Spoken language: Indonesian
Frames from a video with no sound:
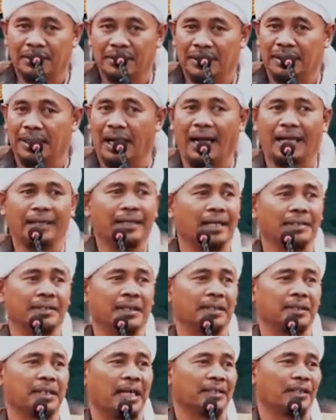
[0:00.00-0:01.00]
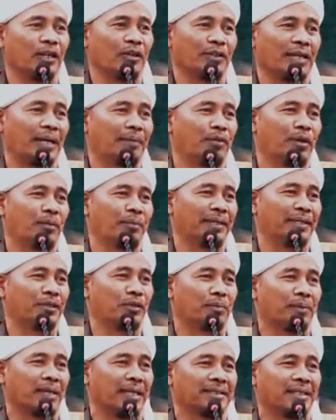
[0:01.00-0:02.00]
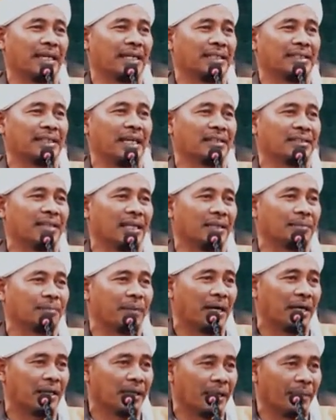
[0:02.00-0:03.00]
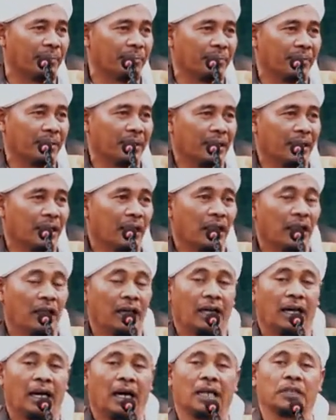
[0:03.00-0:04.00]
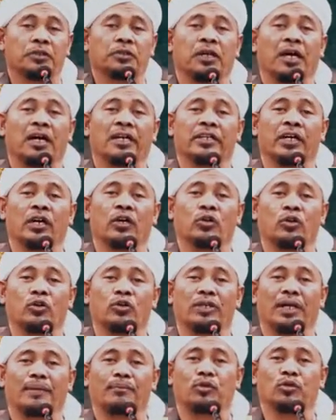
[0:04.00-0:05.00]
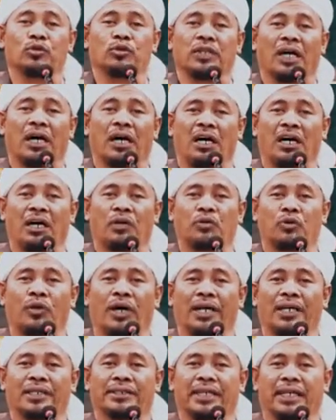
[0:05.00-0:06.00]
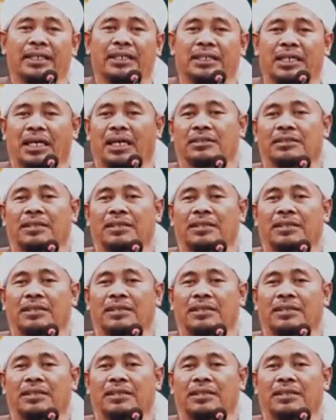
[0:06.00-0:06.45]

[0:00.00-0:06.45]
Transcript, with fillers: Tidak ada ceritanya orang mukmin itu merasa kenyang dari pahala. Hatta yakuna muntahahu al jannah